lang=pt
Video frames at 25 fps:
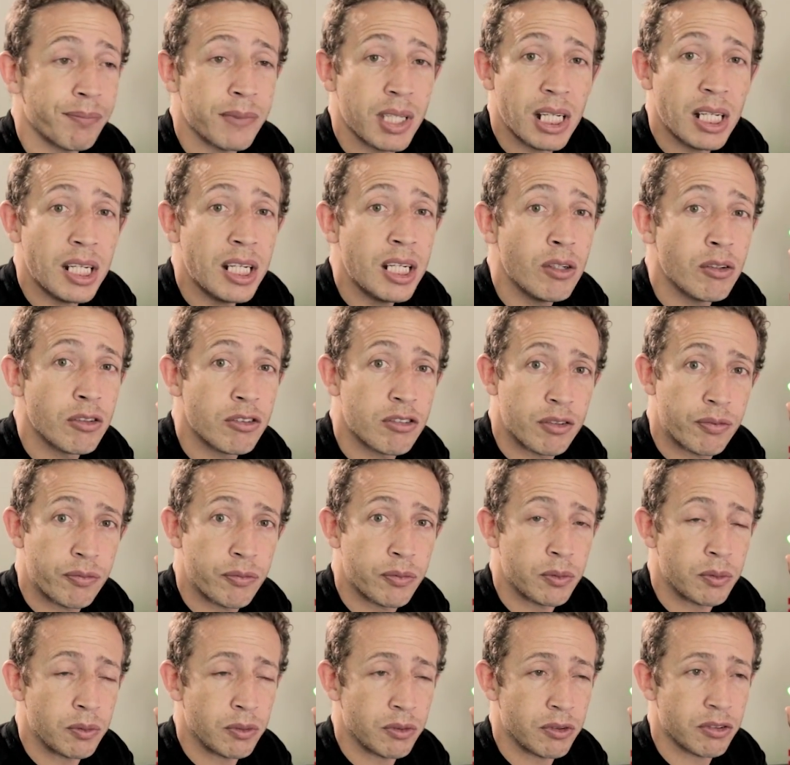rios e
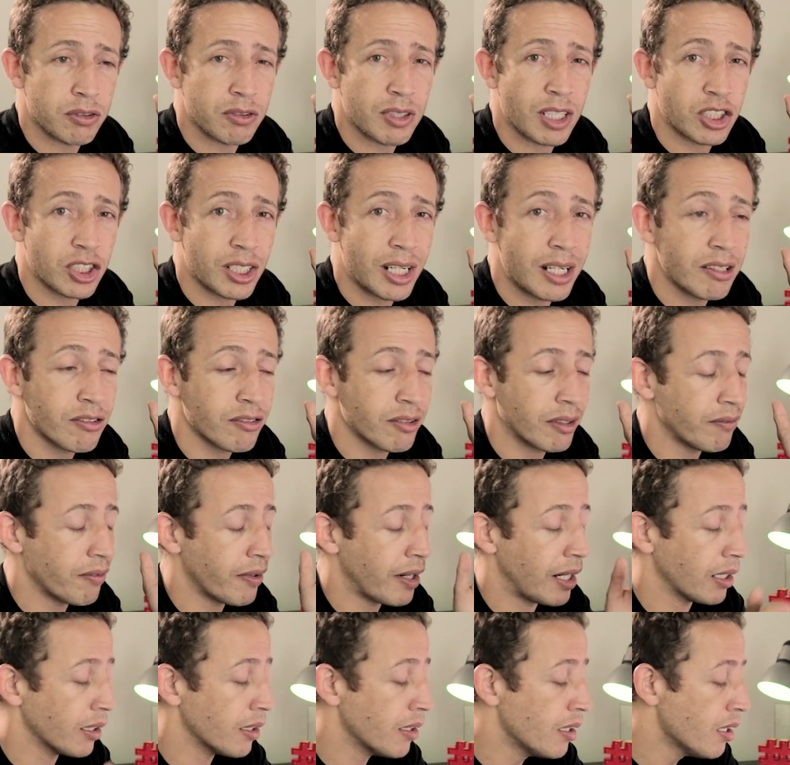fundos, acho que é isso que
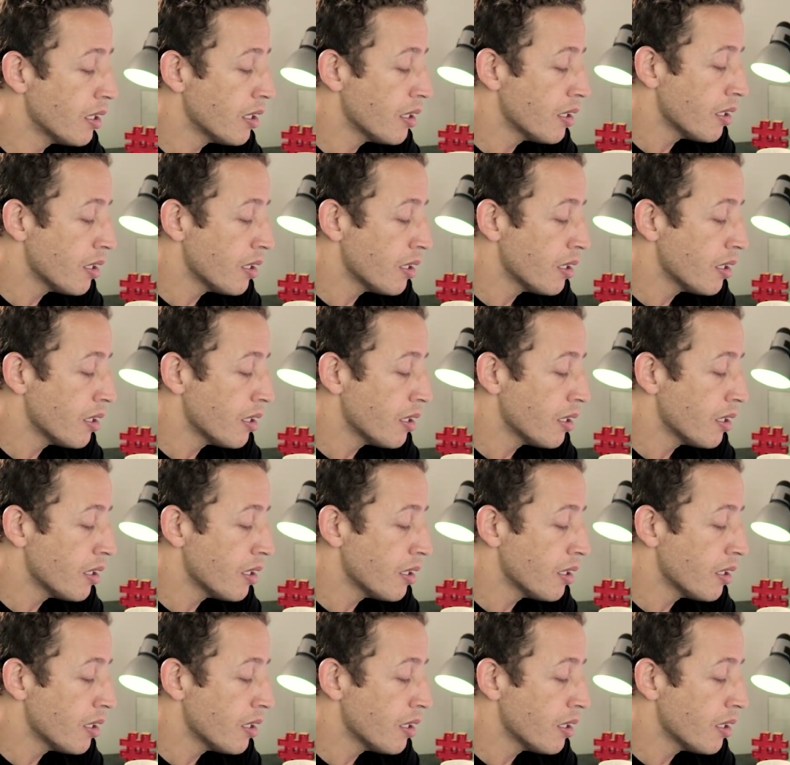fala.